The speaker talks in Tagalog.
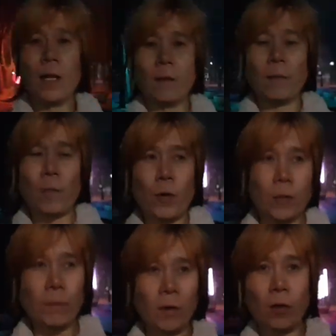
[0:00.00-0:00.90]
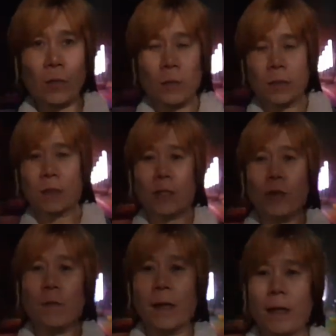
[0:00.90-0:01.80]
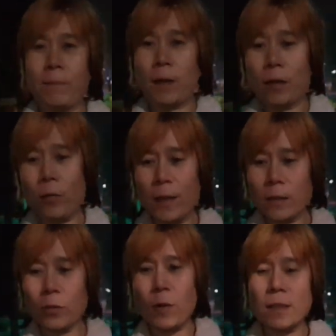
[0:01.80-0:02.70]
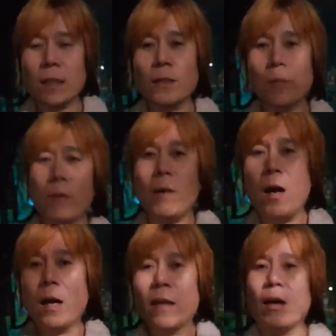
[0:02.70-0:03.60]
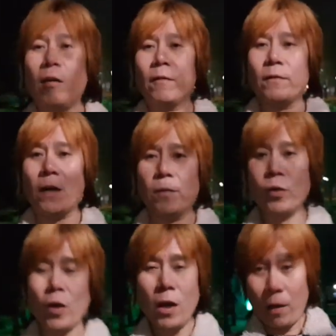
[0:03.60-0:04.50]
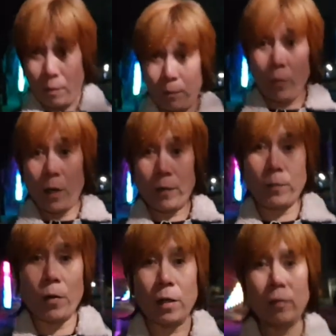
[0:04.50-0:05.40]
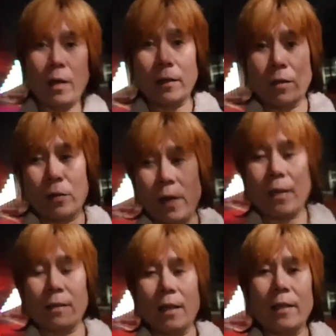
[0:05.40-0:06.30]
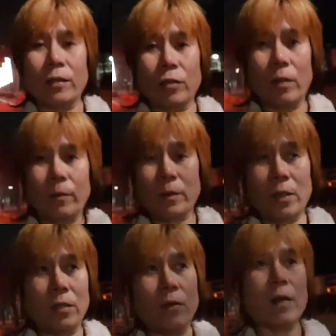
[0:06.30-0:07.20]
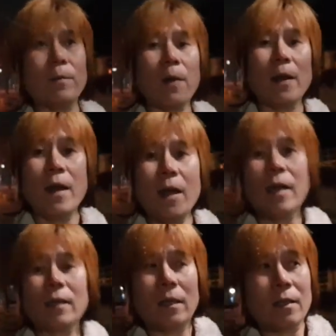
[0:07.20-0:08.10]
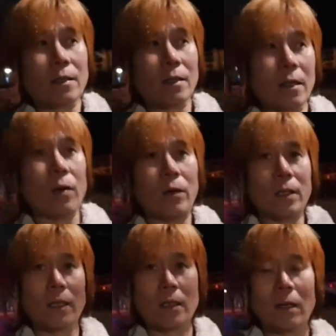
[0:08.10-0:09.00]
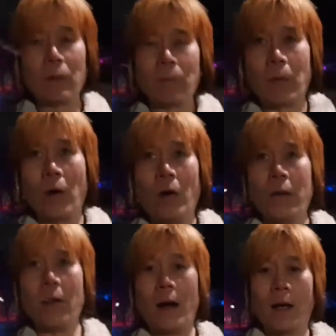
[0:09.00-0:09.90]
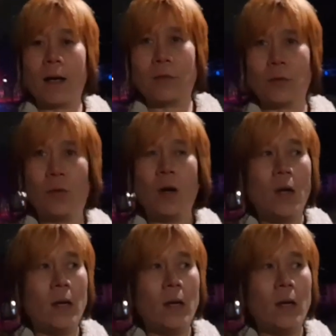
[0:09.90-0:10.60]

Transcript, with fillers: Haba po kayong mangungumusa sa inyo, makikipagkwentuhan sa lahat po ng mga aking OFW. Mabuhay po kayong lahat. Core Angel, andito na po sa inyong harapan. Hindi nagsasawa, nagsasabi po ng kato.